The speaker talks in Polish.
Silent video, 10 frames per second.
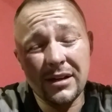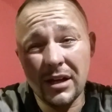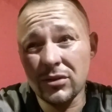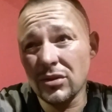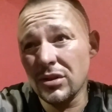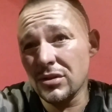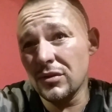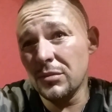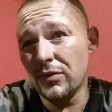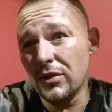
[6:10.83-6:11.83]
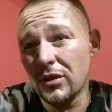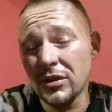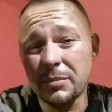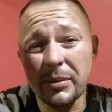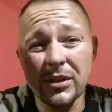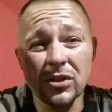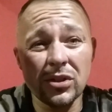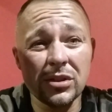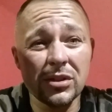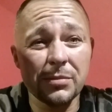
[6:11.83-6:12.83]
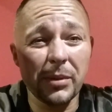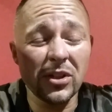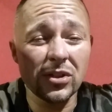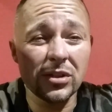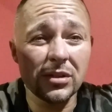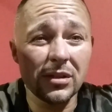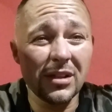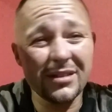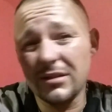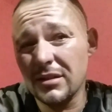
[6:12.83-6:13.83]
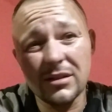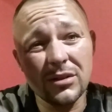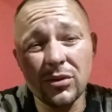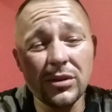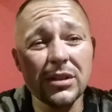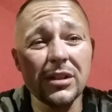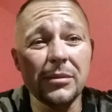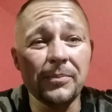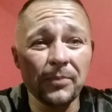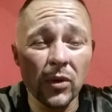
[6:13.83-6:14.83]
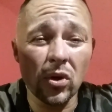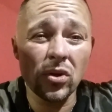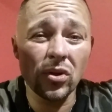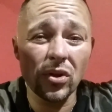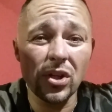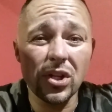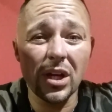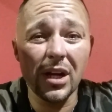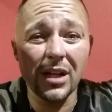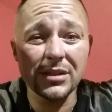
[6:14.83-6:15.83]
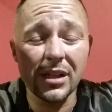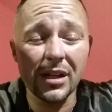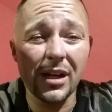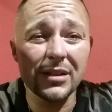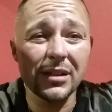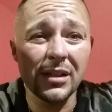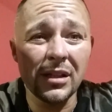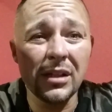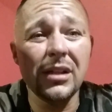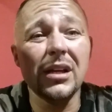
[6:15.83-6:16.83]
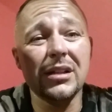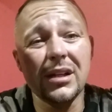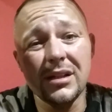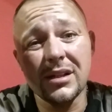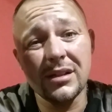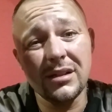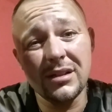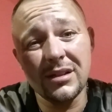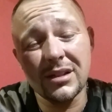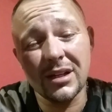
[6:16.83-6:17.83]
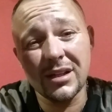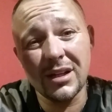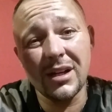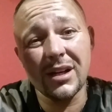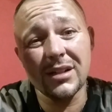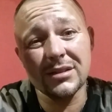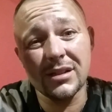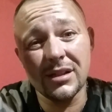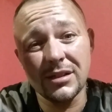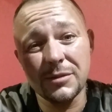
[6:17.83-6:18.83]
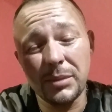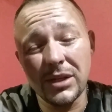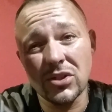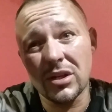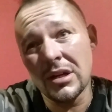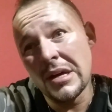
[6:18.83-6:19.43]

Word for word: jak to się znowu mówi, rozprężysty, sprężysty, chuj z tym. Rozciągnięcie eleganckie klatki i, i takie eleganckie spięcie